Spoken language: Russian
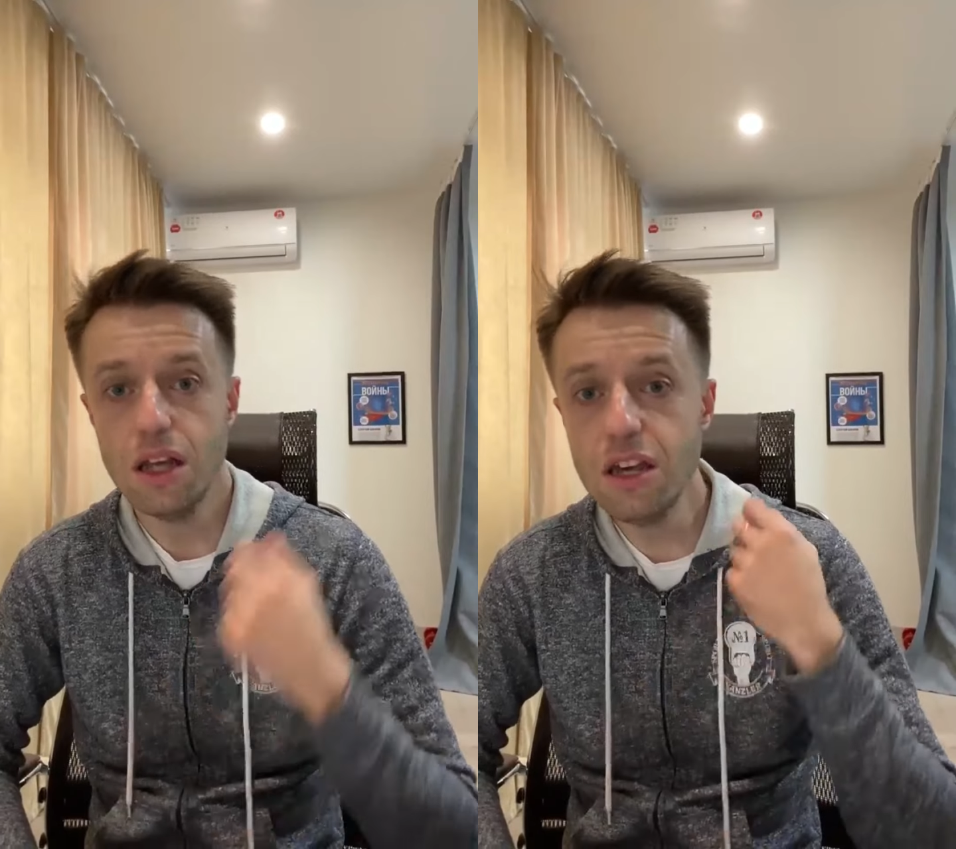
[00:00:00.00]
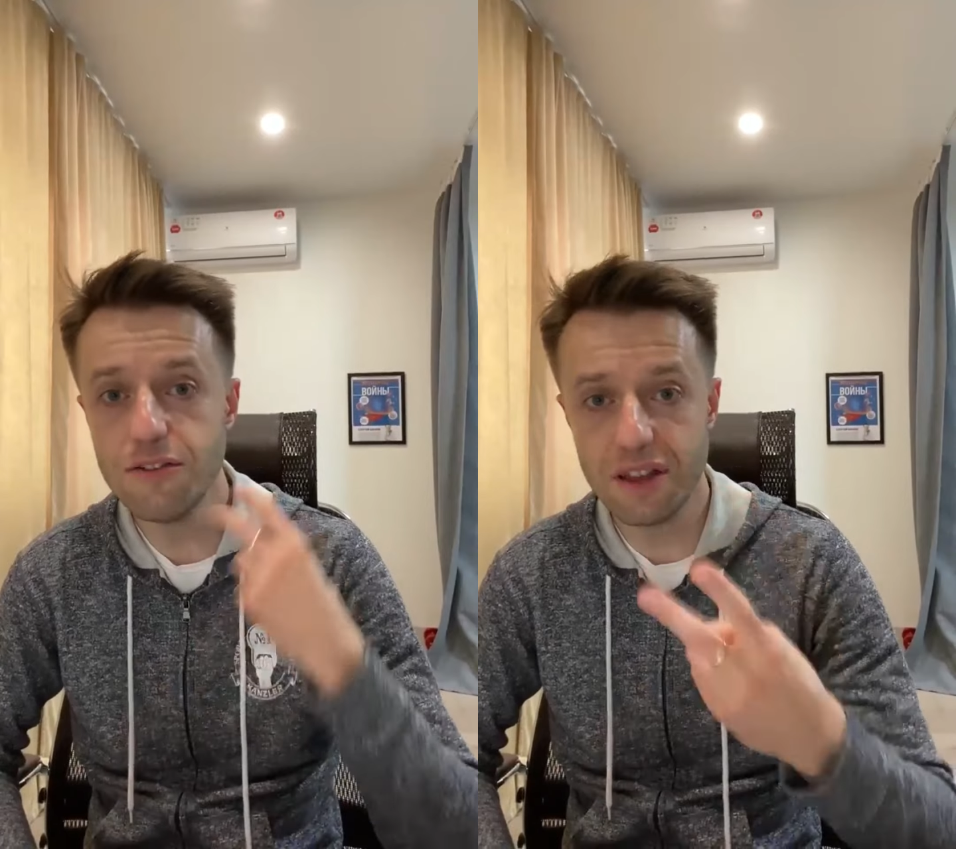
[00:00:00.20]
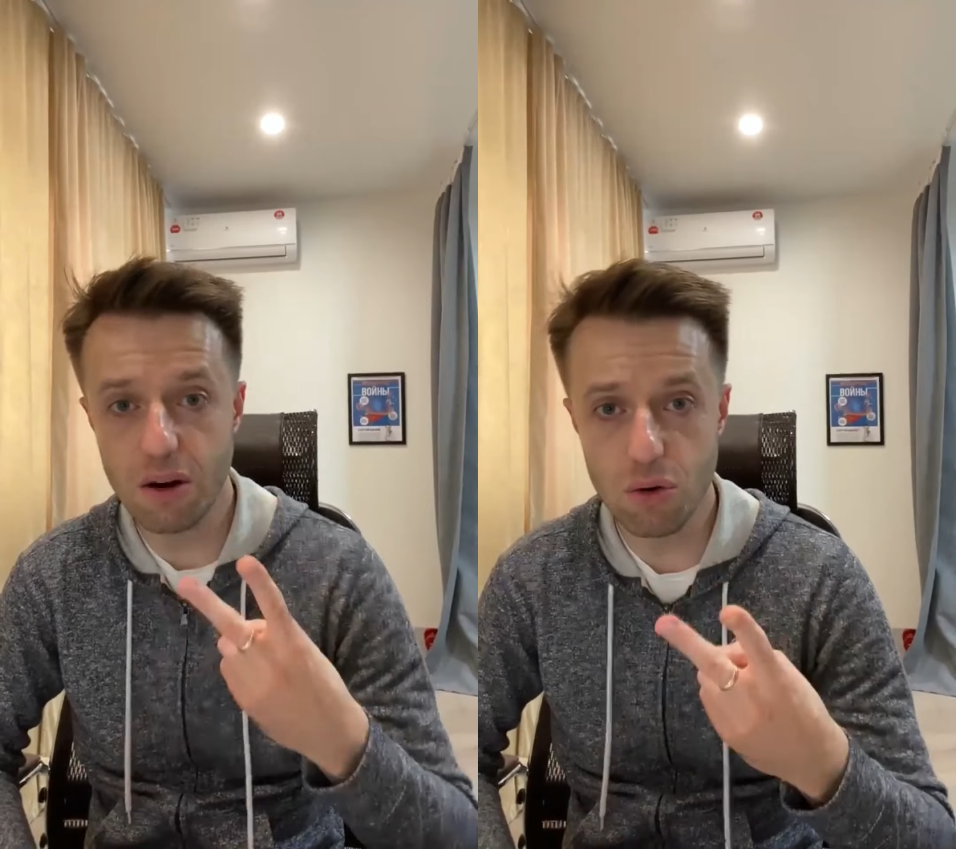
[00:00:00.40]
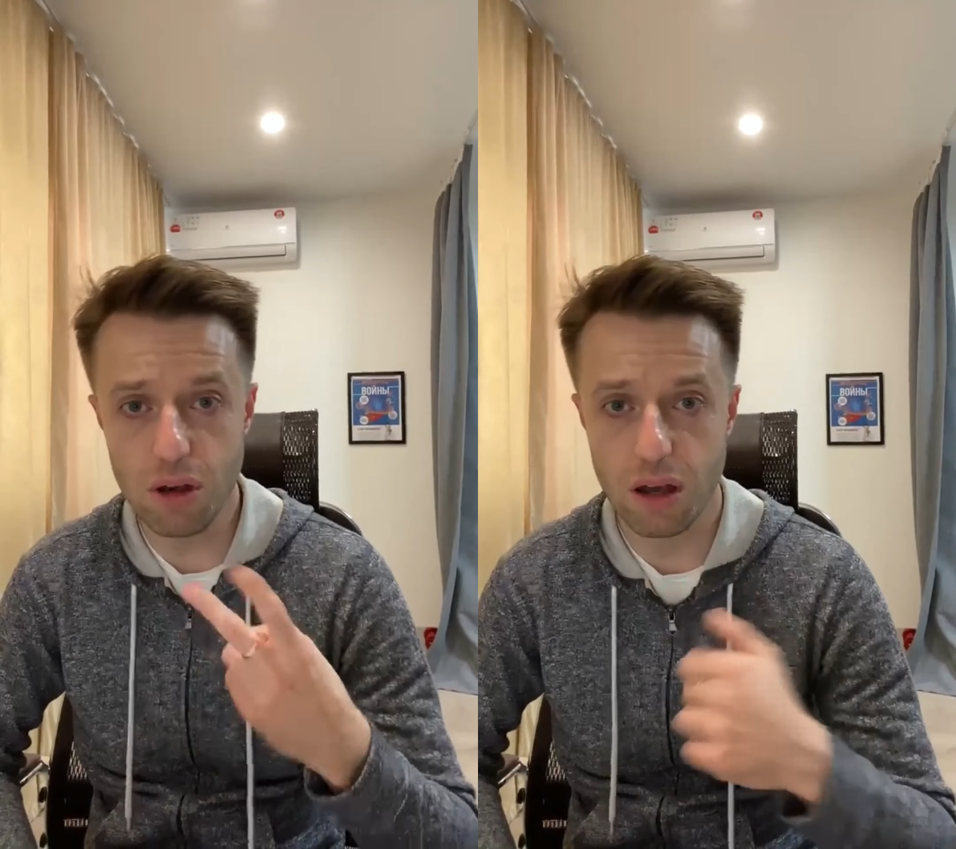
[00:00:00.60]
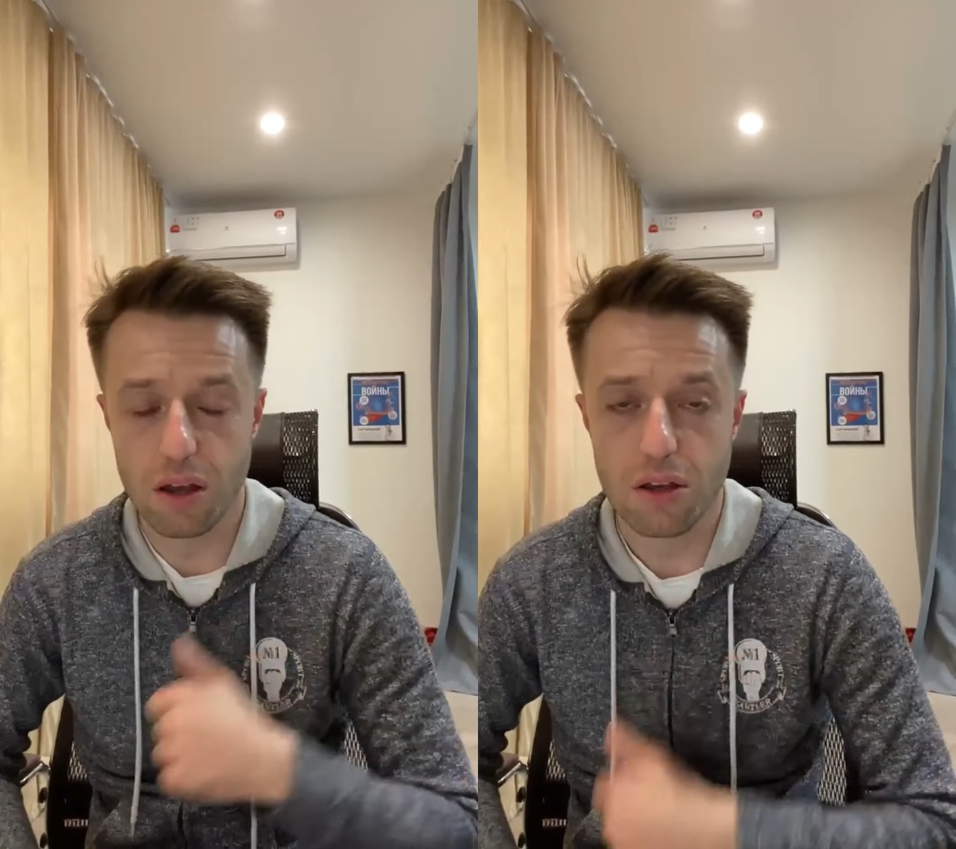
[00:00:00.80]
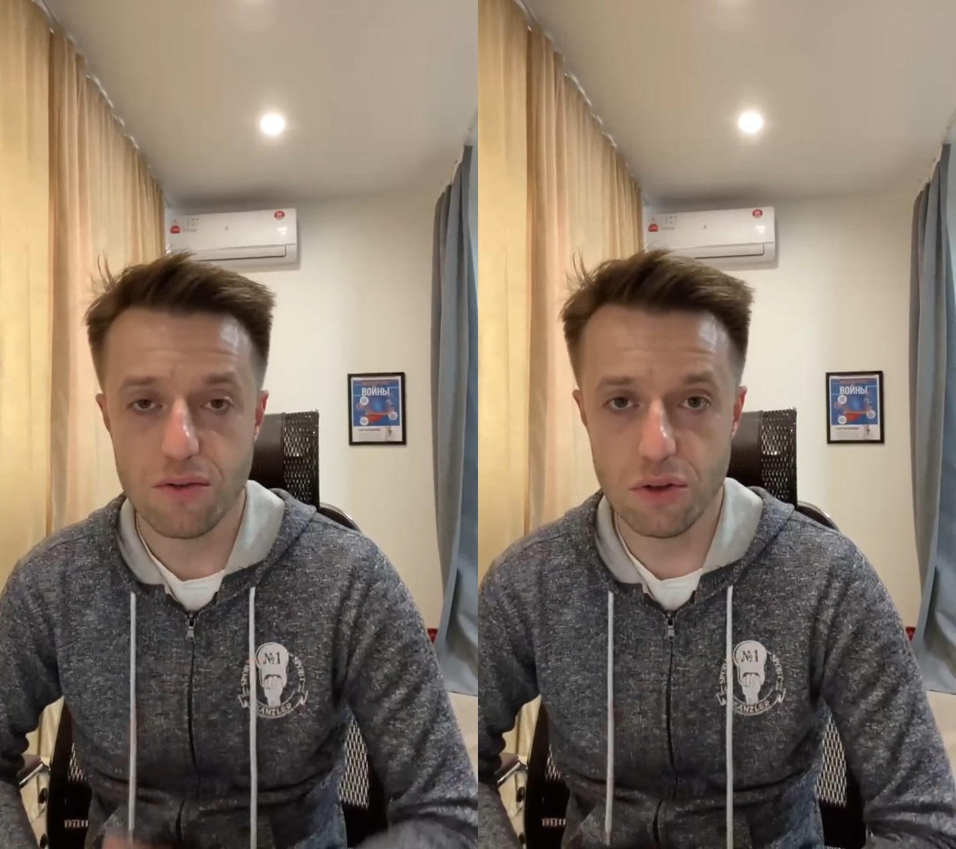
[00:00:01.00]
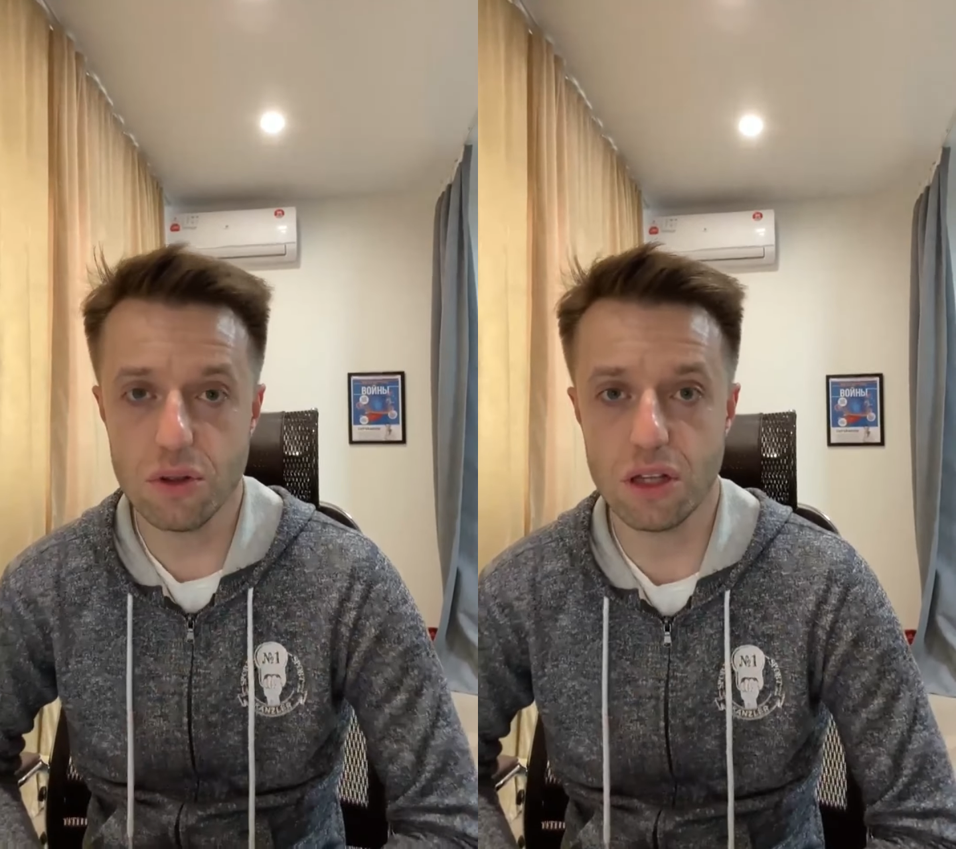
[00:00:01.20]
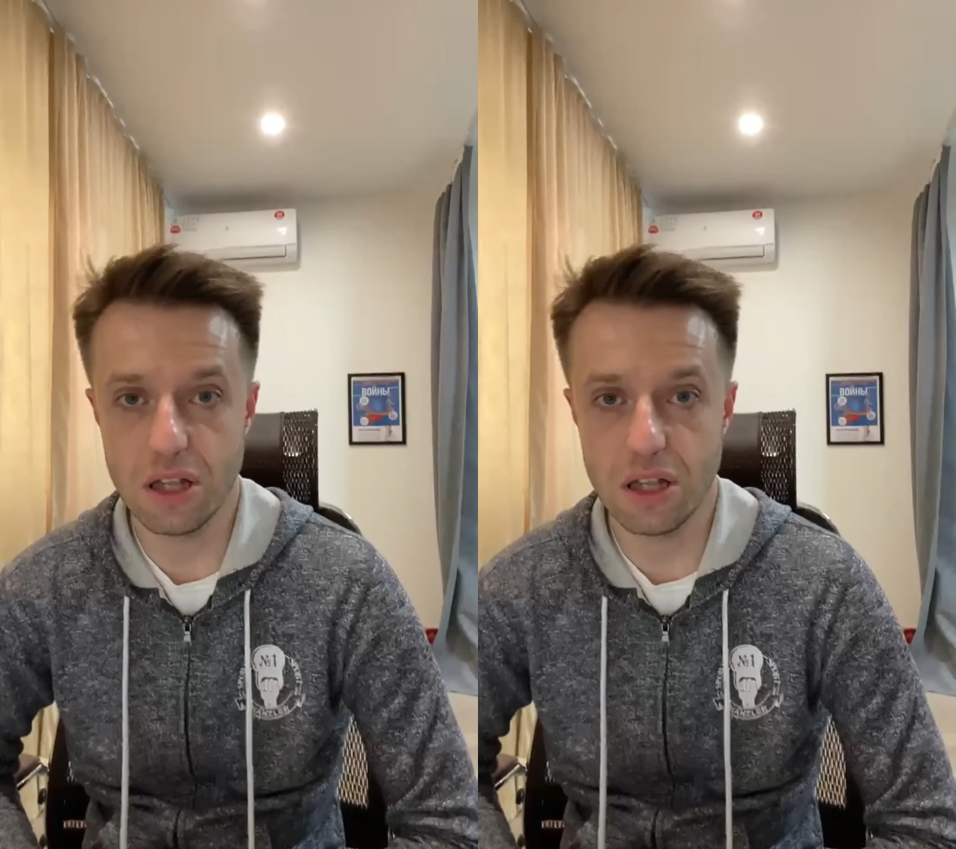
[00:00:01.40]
И второе, все-таки